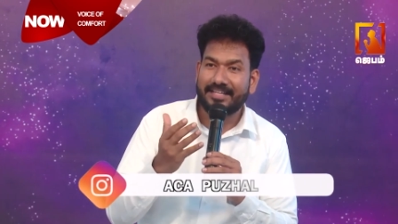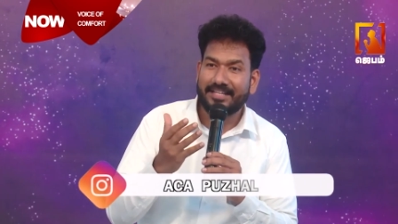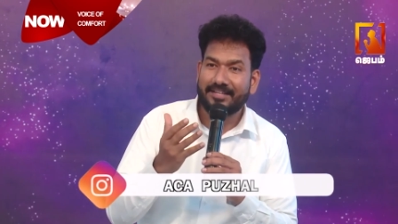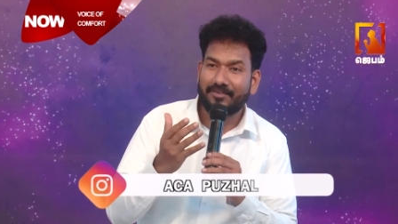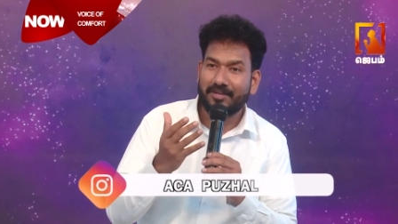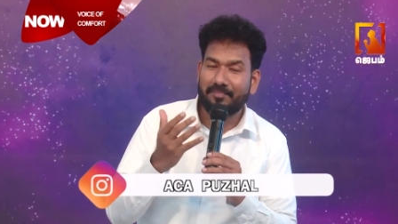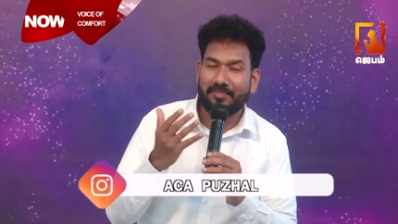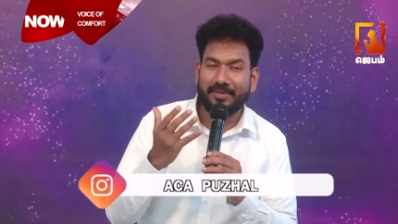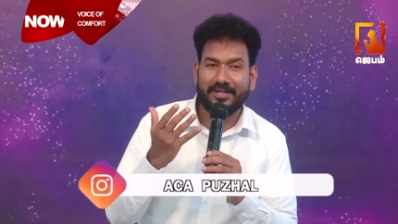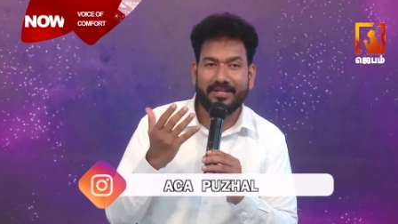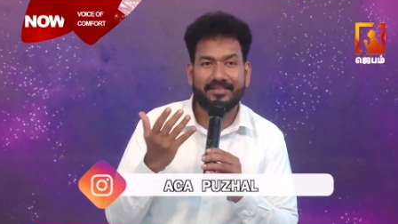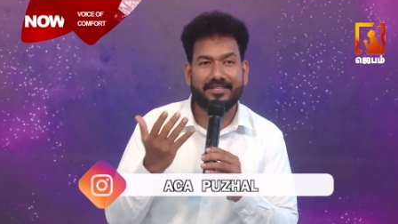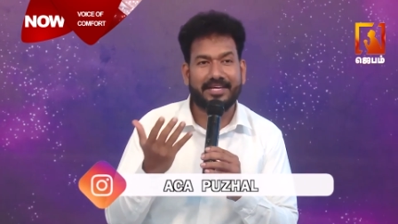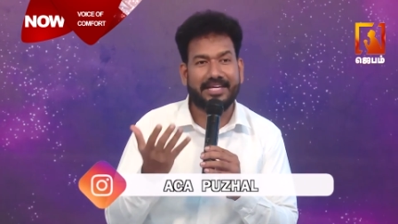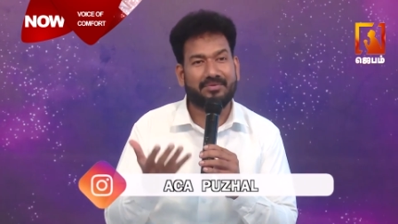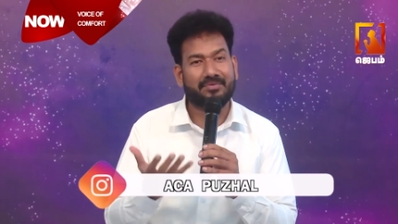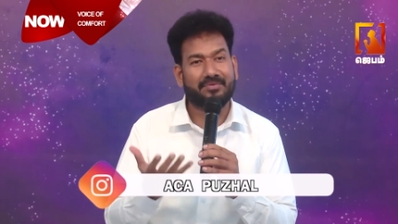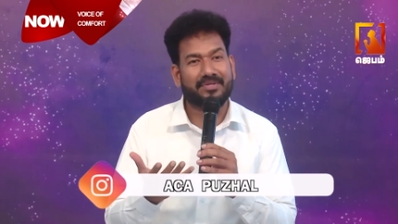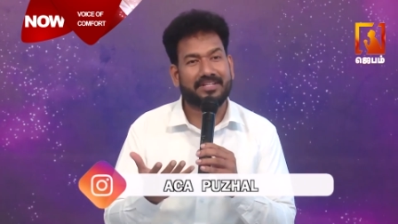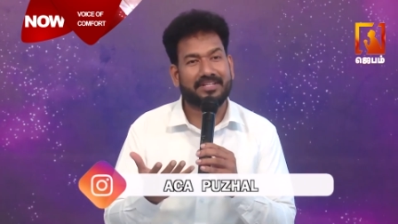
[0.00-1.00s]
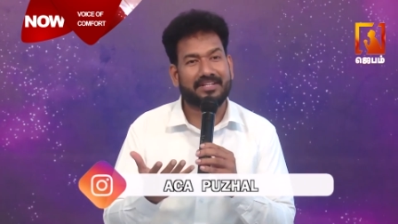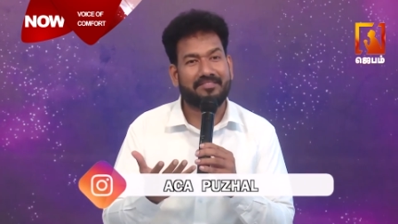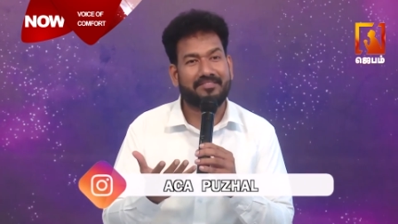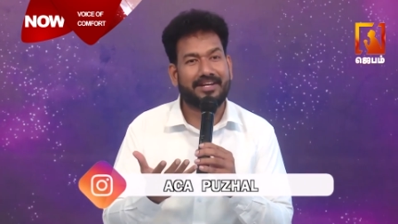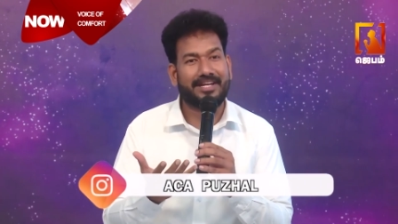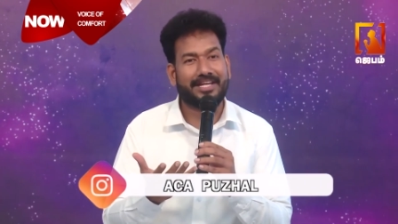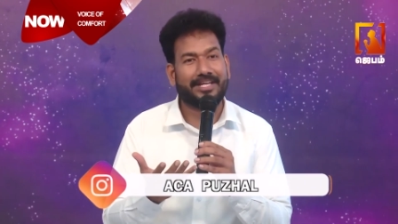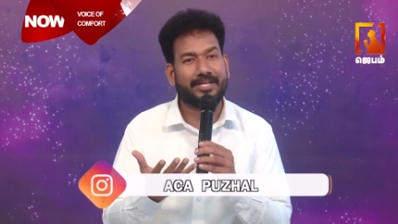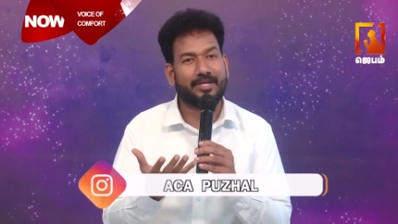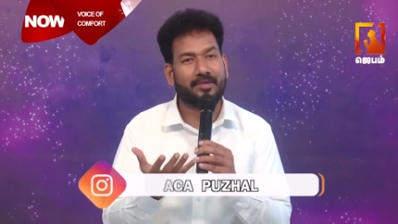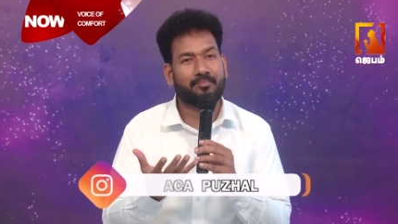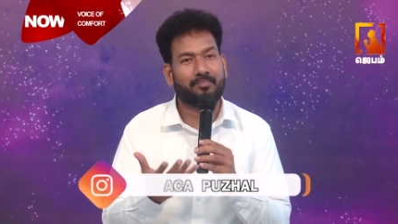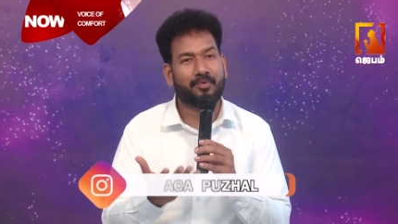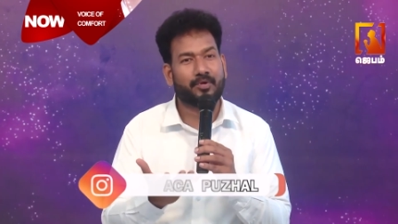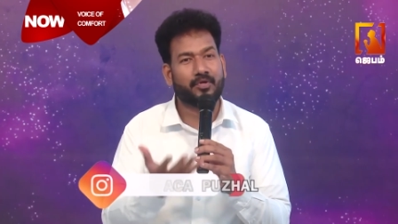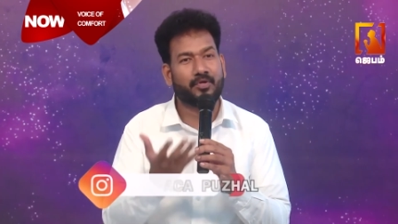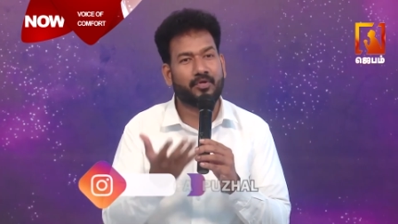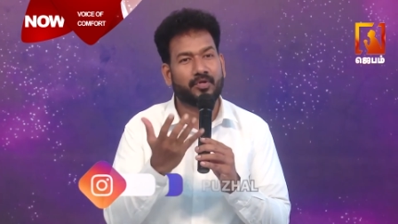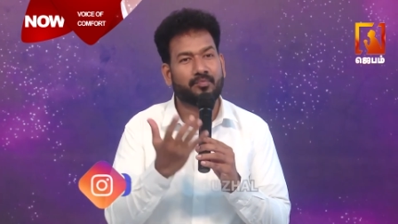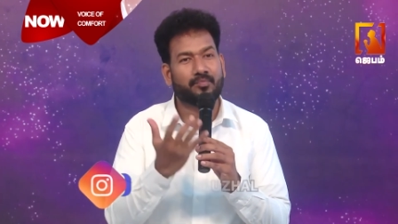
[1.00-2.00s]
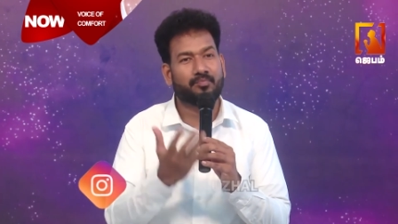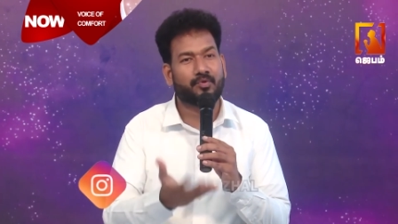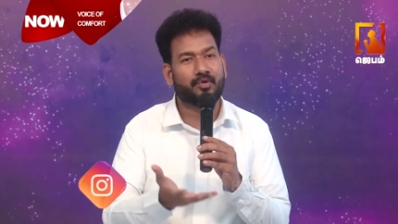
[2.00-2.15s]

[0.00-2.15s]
எவ்வளவு பெரிய தெய்வங்க வெள்ளியும் பொண்ணும்